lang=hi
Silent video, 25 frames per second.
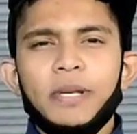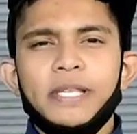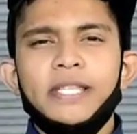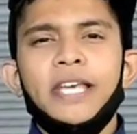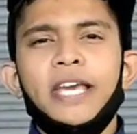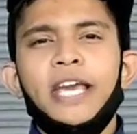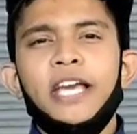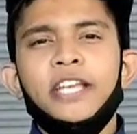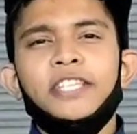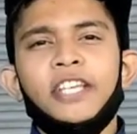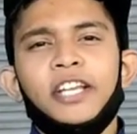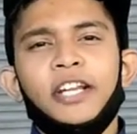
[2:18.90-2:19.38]

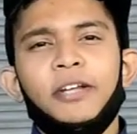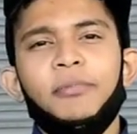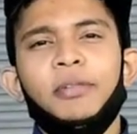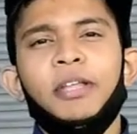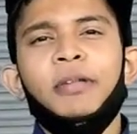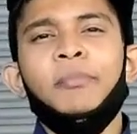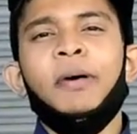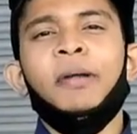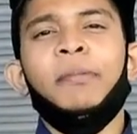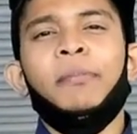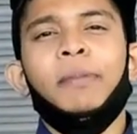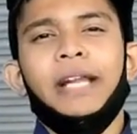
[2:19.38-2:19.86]
मसीह के
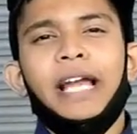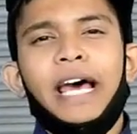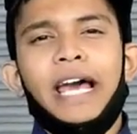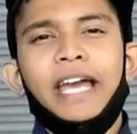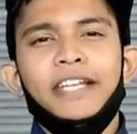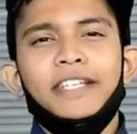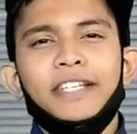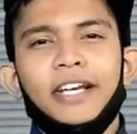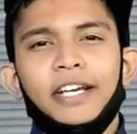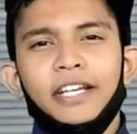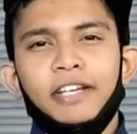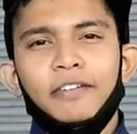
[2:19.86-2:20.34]
जन्मदिन पर
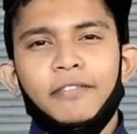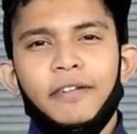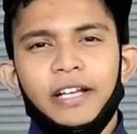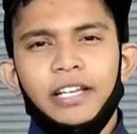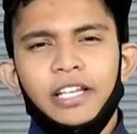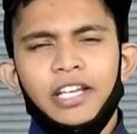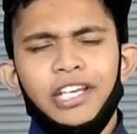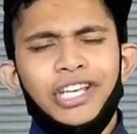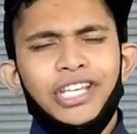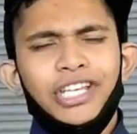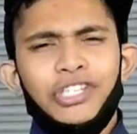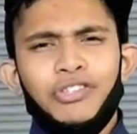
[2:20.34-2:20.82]
मनाए जाने
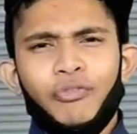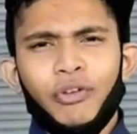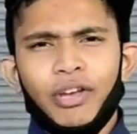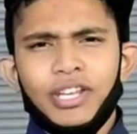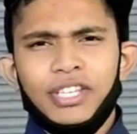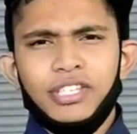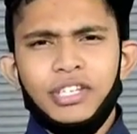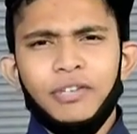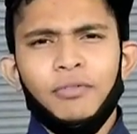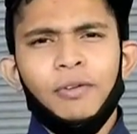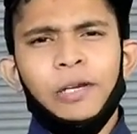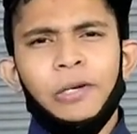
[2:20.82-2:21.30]
वाली इस
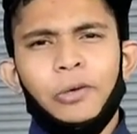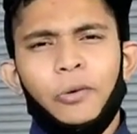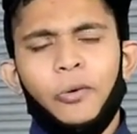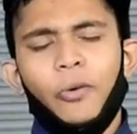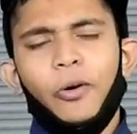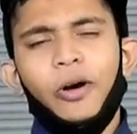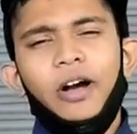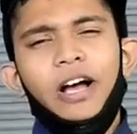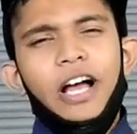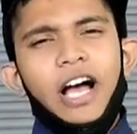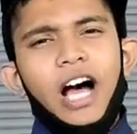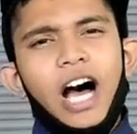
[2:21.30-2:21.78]
फेस्टिवल
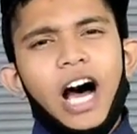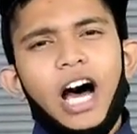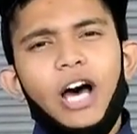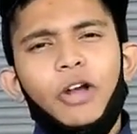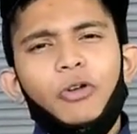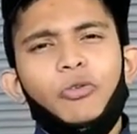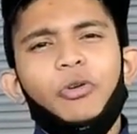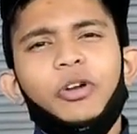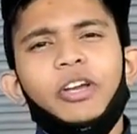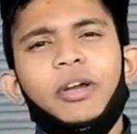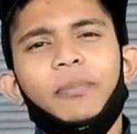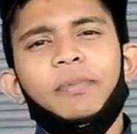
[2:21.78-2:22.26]
को
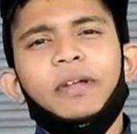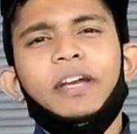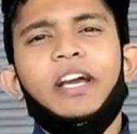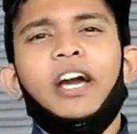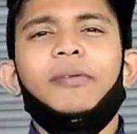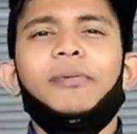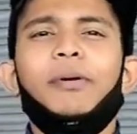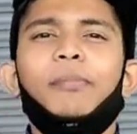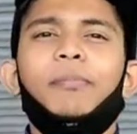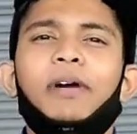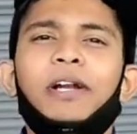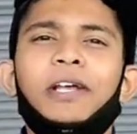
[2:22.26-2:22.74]
हर कोई अपने
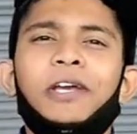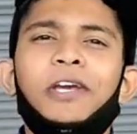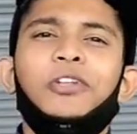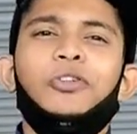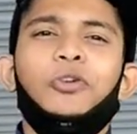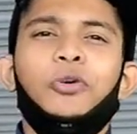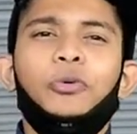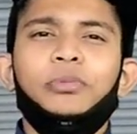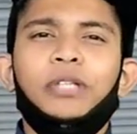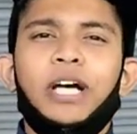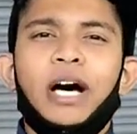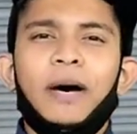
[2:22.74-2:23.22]
घर में बड़ी ही
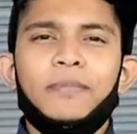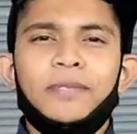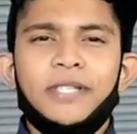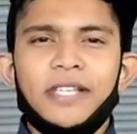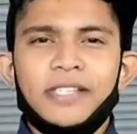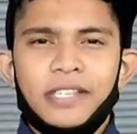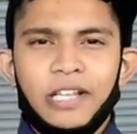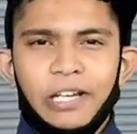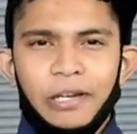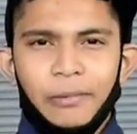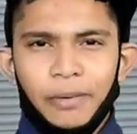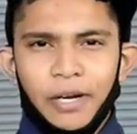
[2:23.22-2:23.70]
धूमधाम से
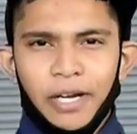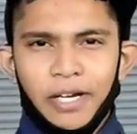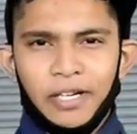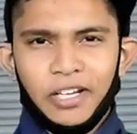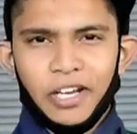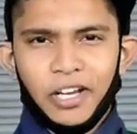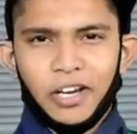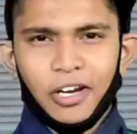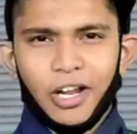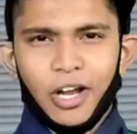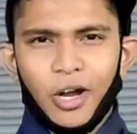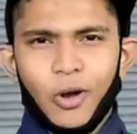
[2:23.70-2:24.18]
सेलिब्रेट
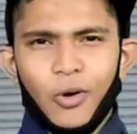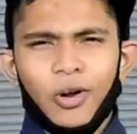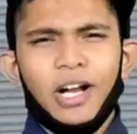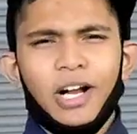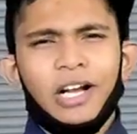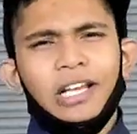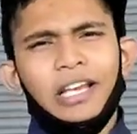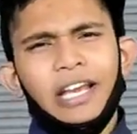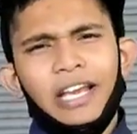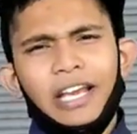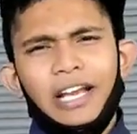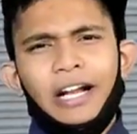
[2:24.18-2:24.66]
कर रहा
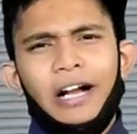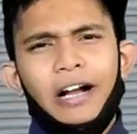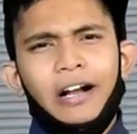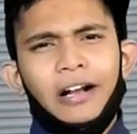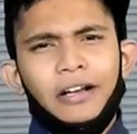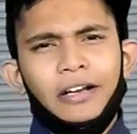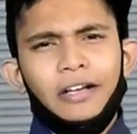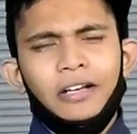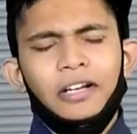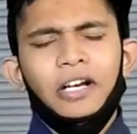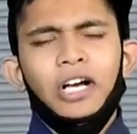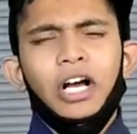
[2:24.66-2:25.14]
होगा केक
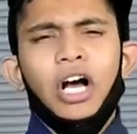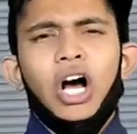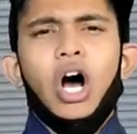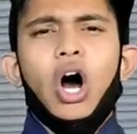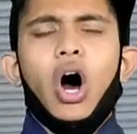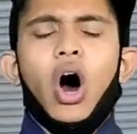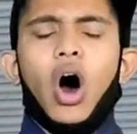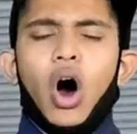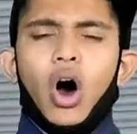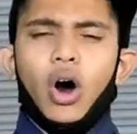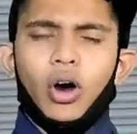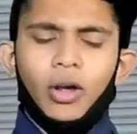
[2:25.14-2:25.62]
खाकर
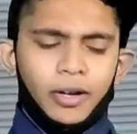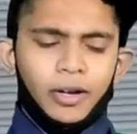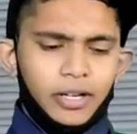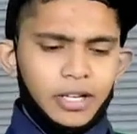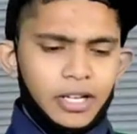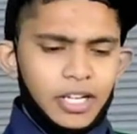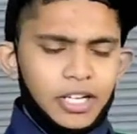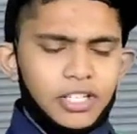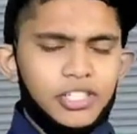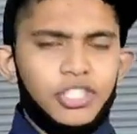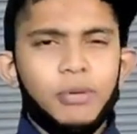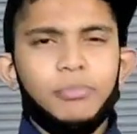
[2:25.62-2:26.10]
और
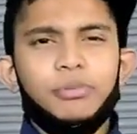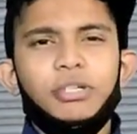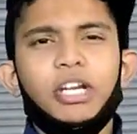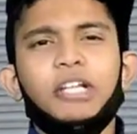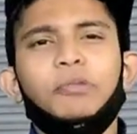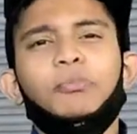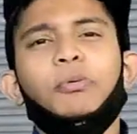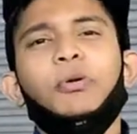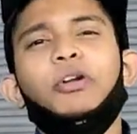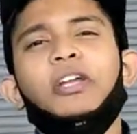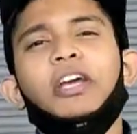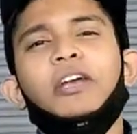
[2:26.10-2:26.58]

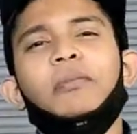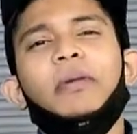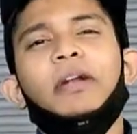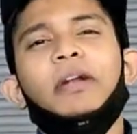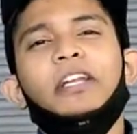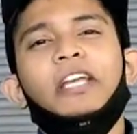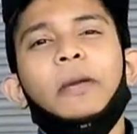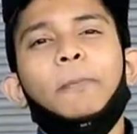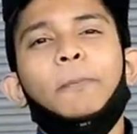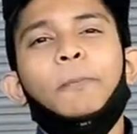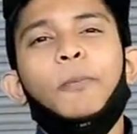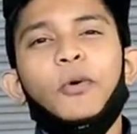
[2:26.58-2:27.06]
जमशेदपुर
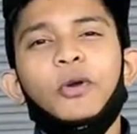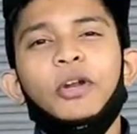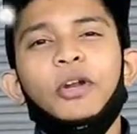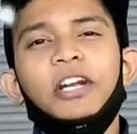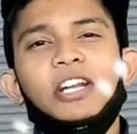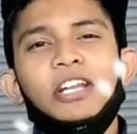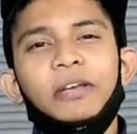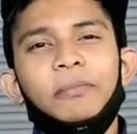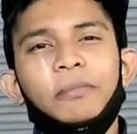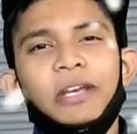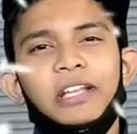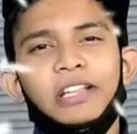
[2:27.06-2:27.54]
टेनमेंट की
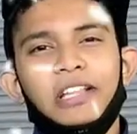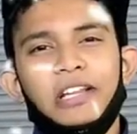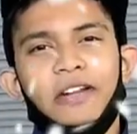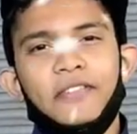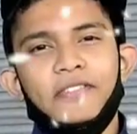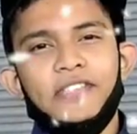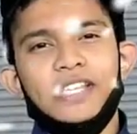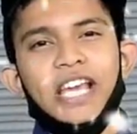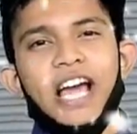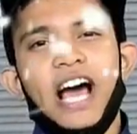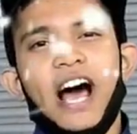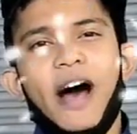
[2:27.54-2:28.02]
पूरी टीम की
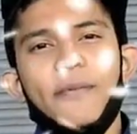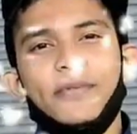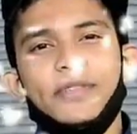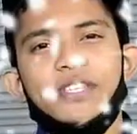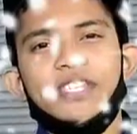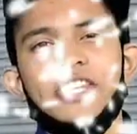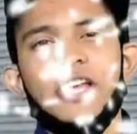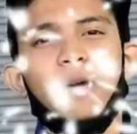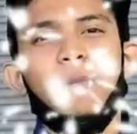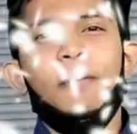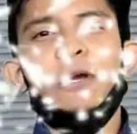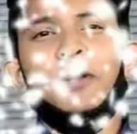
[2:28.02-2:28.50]
तरफ से आप
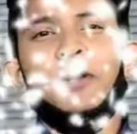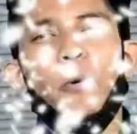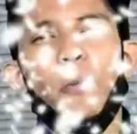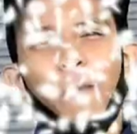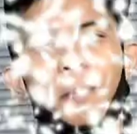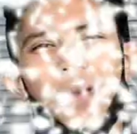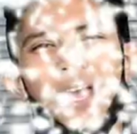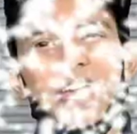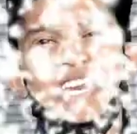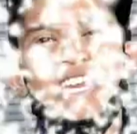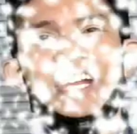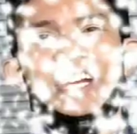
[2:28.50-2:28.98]
सभी को
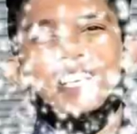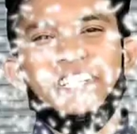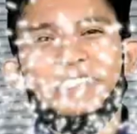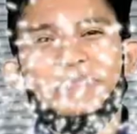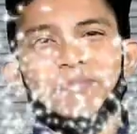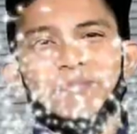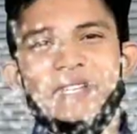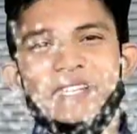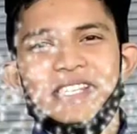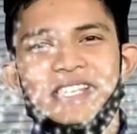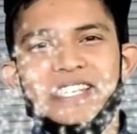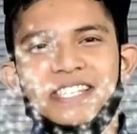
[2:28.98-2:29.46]
मेरी
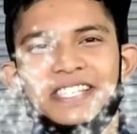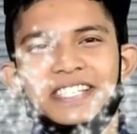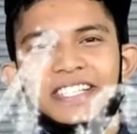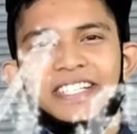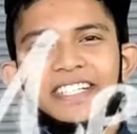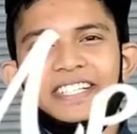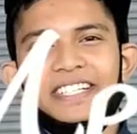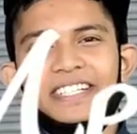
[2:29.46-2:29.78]
क्रिसमस